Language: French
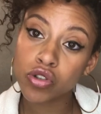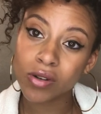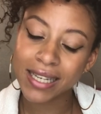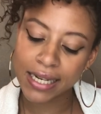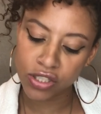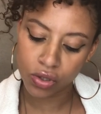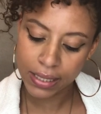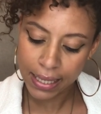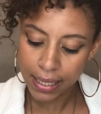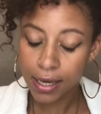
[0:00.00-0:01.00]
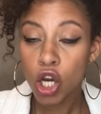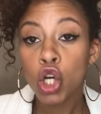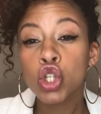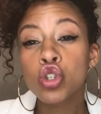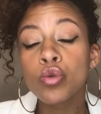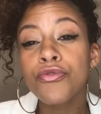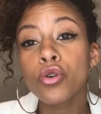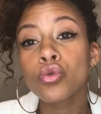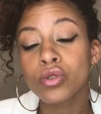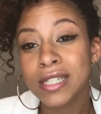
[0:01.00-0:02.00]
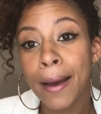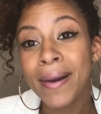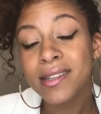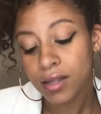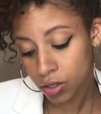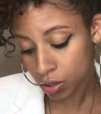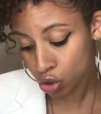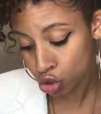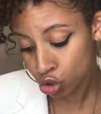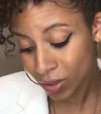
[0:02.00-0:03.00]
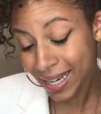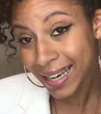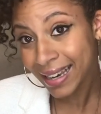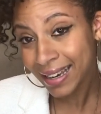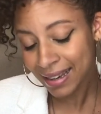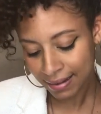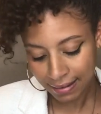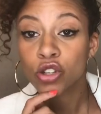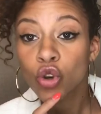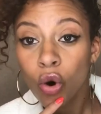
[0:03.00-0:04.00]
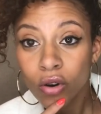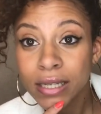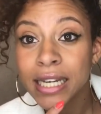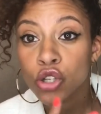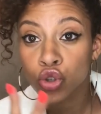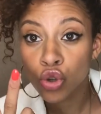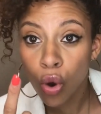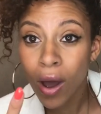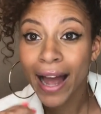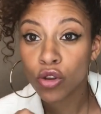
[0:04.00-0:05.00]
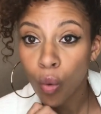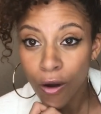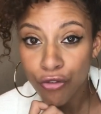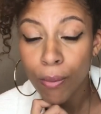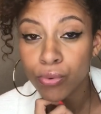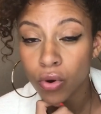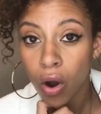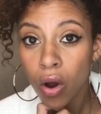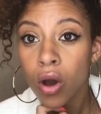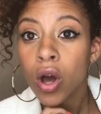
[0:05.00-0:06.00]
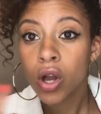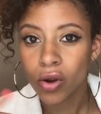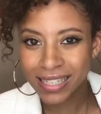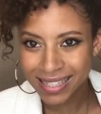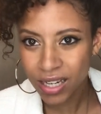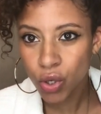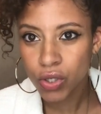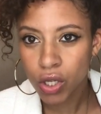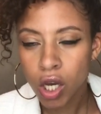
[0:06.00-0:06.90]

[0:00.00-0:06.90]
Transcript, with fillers: des Réunionnais souffrent de diabète sucré, taux qui est 2 à 3 fois plus grand qu'en hexagone.